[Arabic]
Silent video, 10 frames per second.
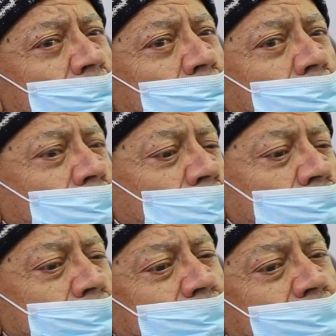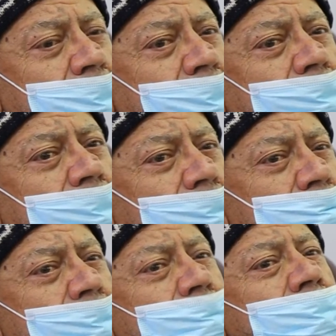بروحه بيجي كده
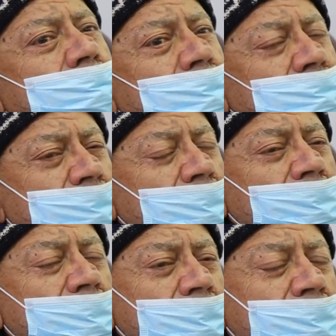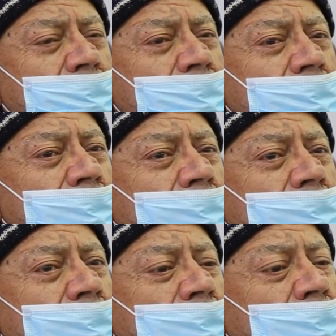ربنا بيحميه إن شاء الله
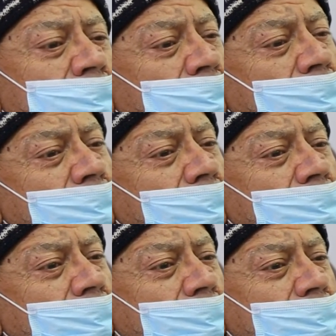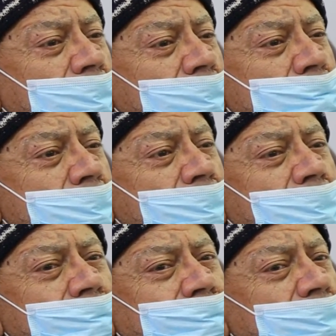
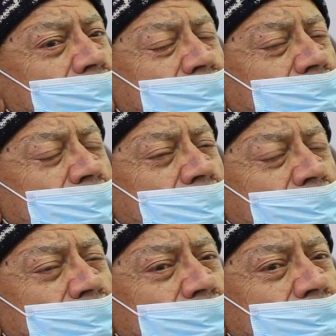والحماية أفضل أشياء